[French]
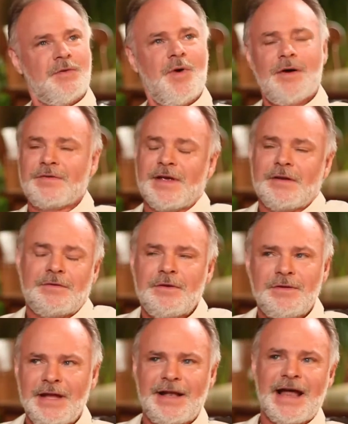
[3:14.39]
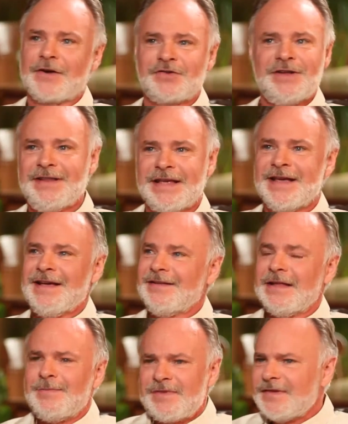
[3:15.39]
Et wow, ça a tout déclenché des,
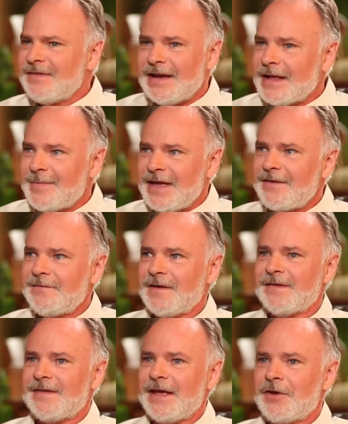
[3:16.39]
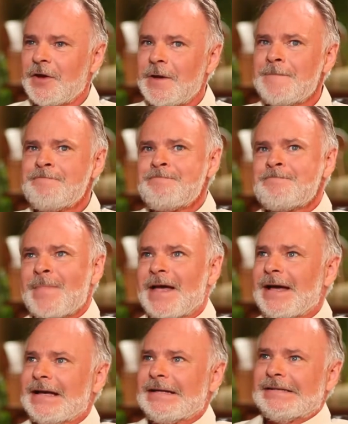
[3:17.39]
petits éléments qui faisaient que
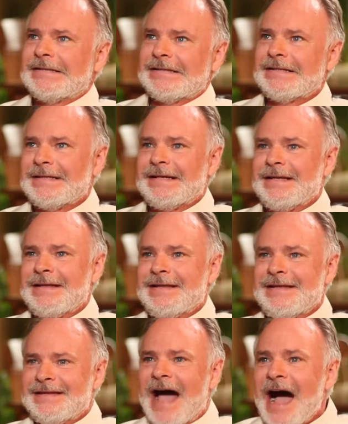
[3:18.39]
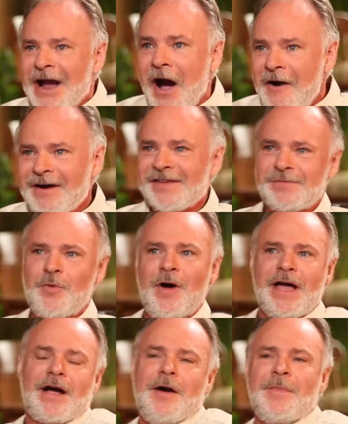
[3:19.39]
euh, il y a encore
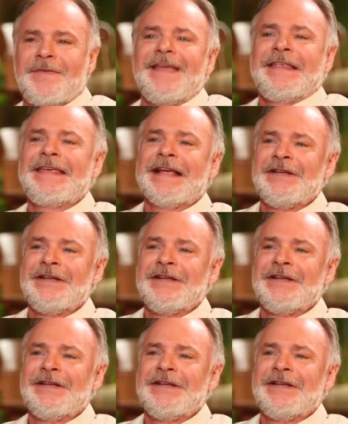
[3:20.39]
espoir, encore peut-être